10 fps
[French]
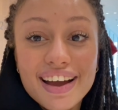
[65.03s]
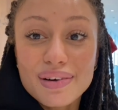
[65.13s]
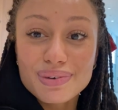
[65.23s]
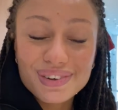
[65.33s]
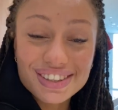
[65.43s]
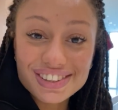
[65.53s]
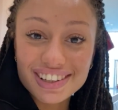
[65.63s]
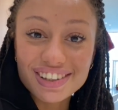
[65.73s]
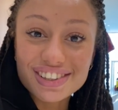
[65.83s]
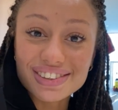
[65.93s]
Pourquoi je suis là
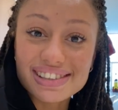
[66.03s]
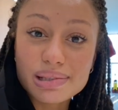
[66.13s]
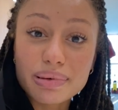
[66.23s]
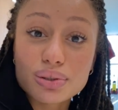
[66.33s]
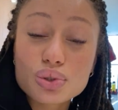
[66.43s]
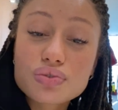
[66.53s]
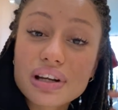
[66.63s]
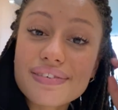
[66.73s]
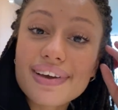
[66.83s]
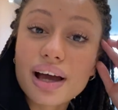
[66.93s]
aujourd'hui Parce que je voulais
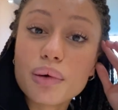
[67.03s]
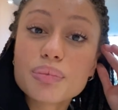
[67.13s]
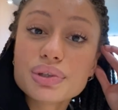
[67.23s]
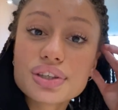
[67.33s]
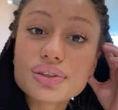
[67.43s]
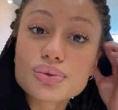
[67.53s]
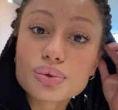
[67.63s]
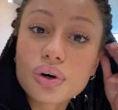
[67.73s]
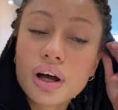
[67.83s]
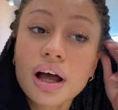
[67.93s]
faire un petit tour